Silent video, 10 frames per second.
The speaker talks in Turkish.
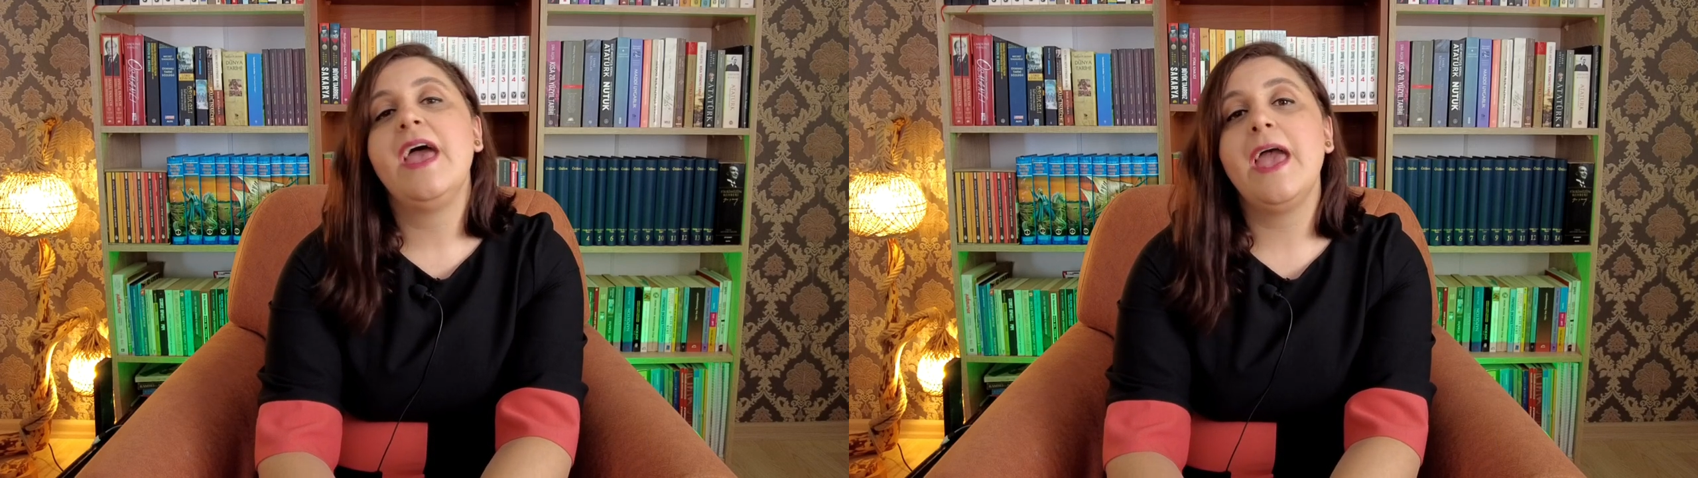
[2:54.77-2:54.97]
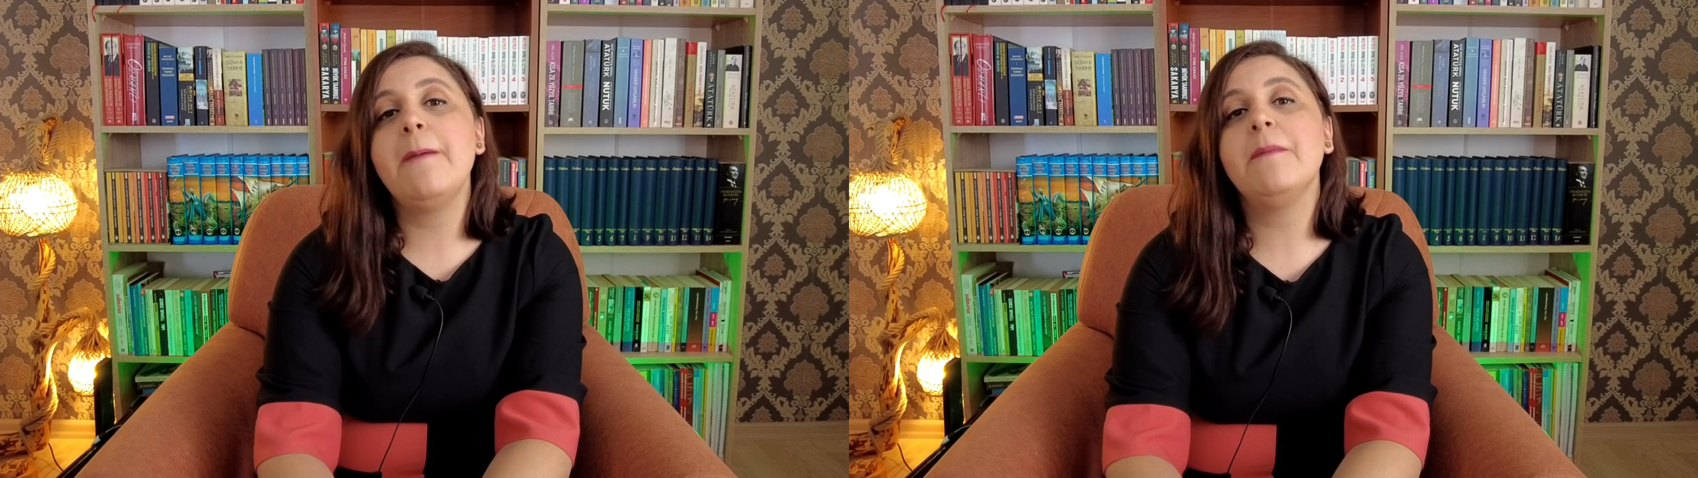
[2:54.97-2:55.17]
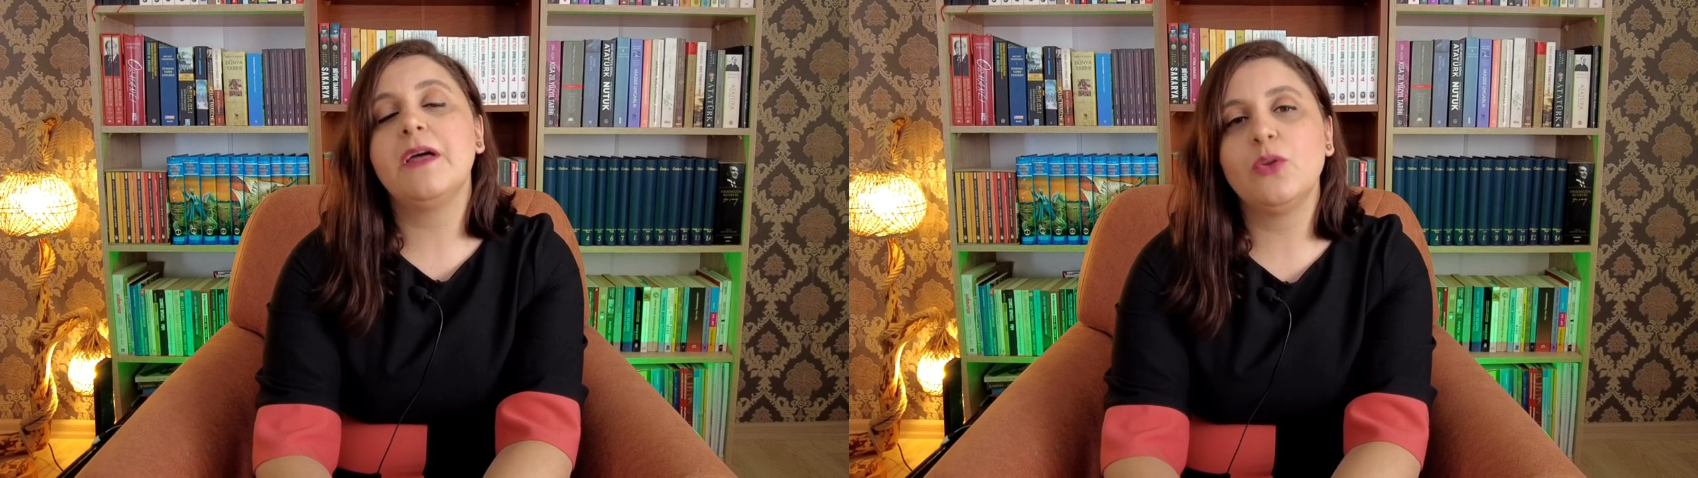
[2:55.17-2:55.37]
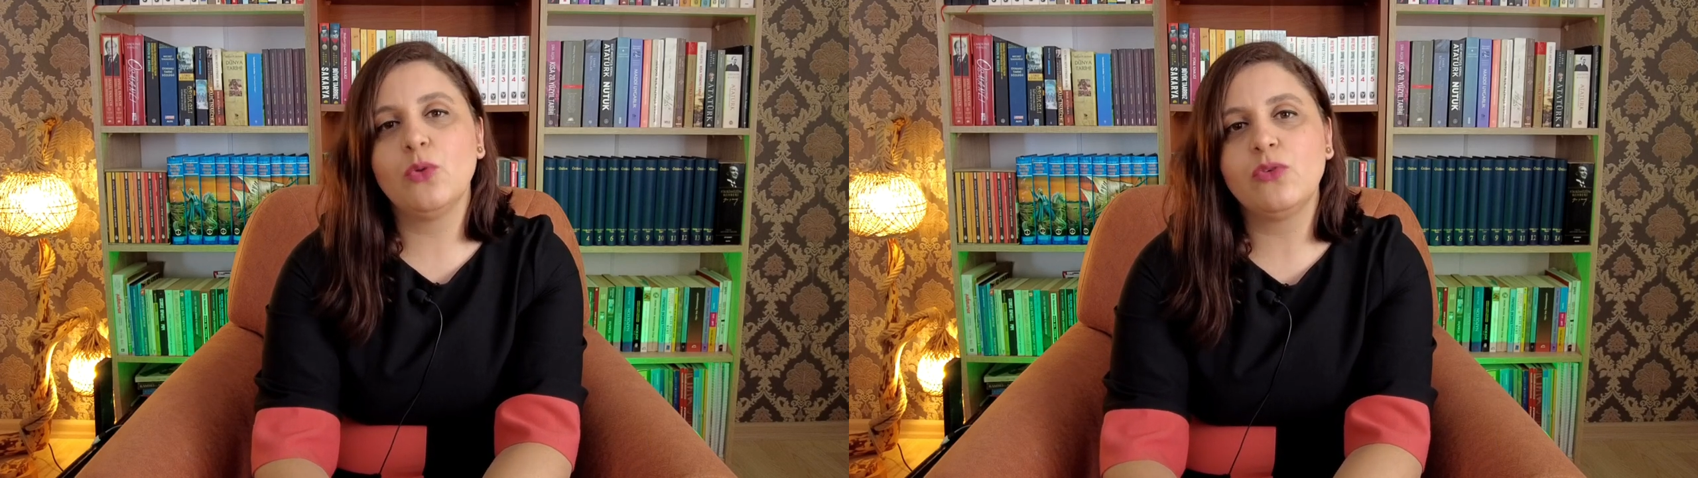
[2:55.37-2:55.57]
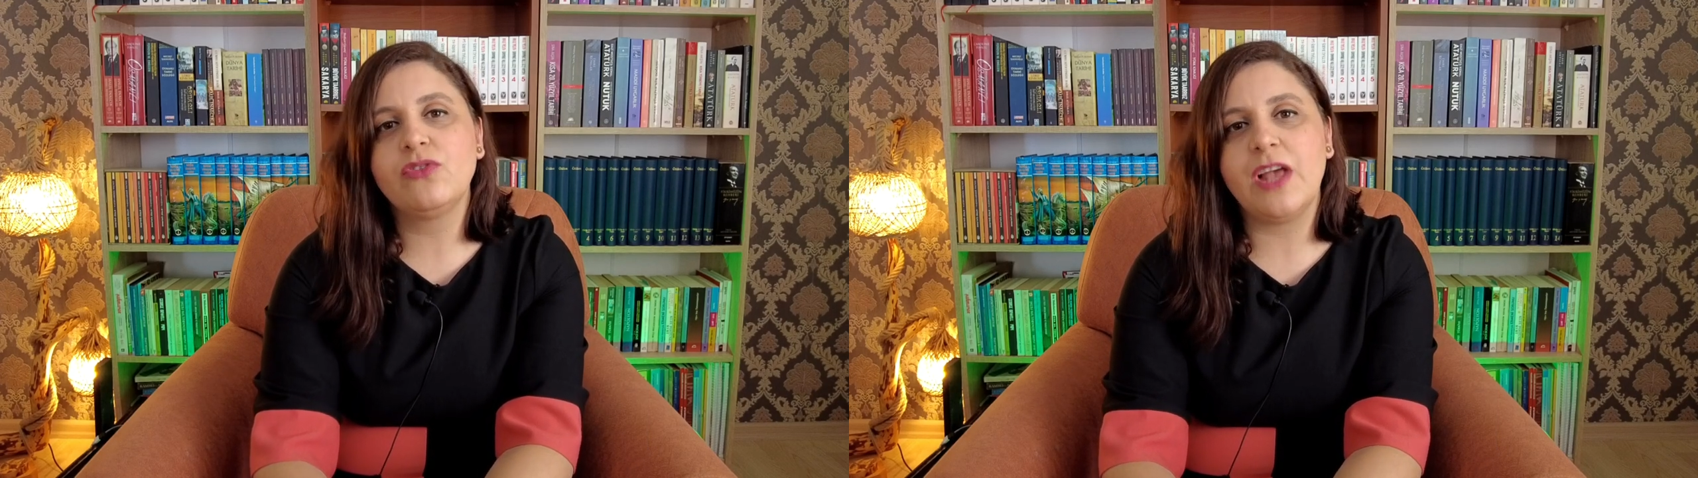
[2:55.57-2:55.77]
hem
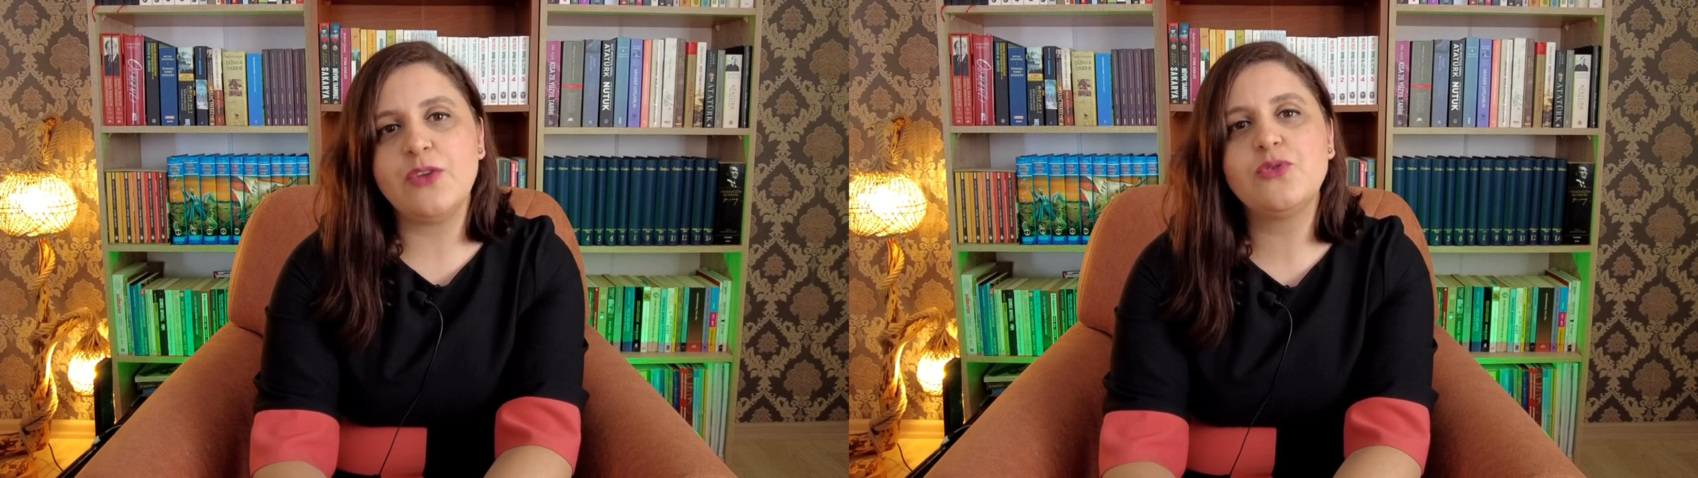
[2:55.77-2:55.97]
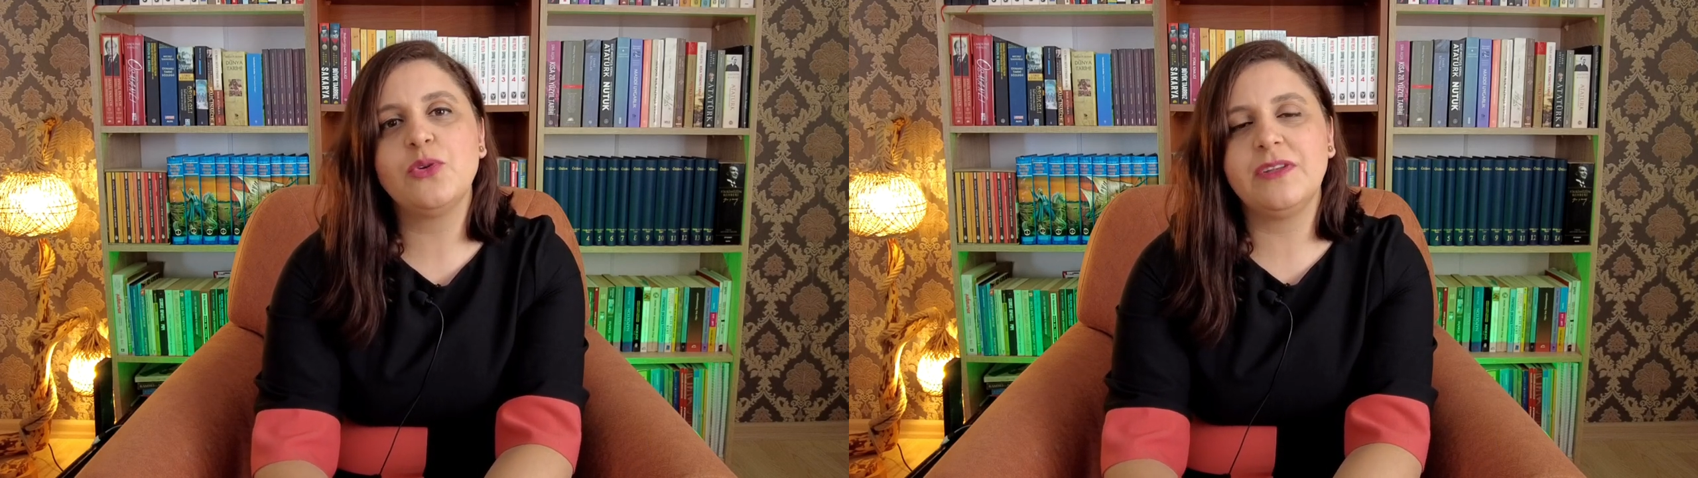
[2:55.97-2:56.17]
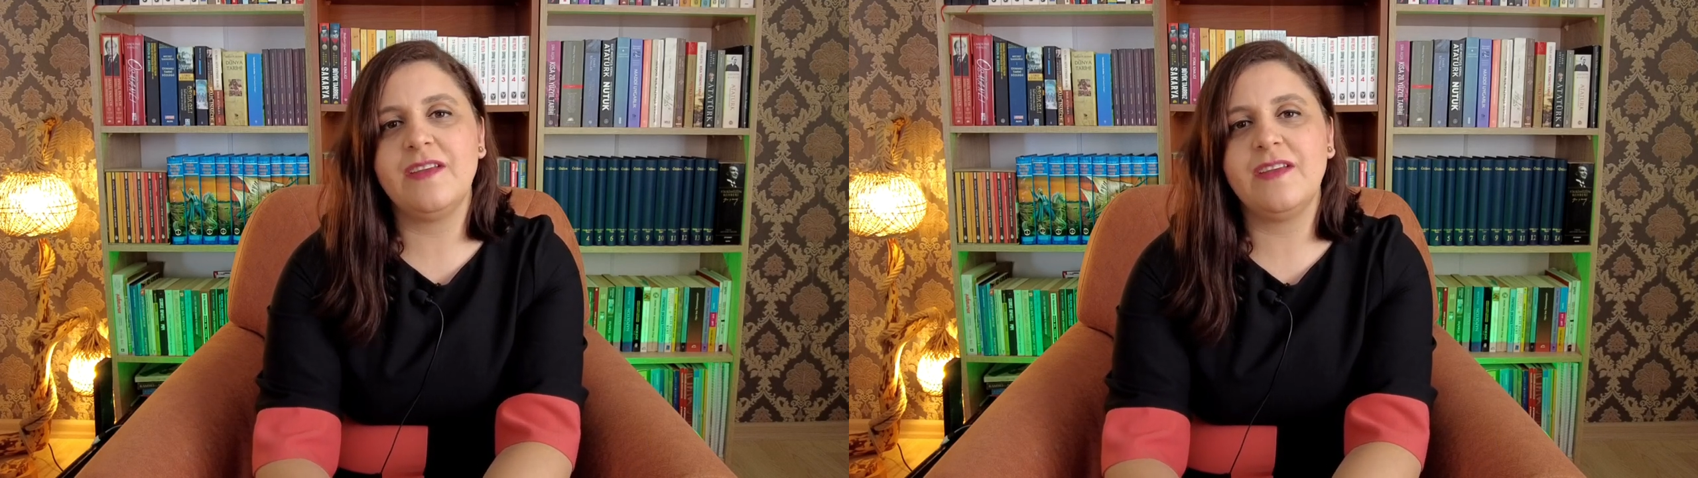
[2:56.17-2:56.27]
Anadolu Selçuklu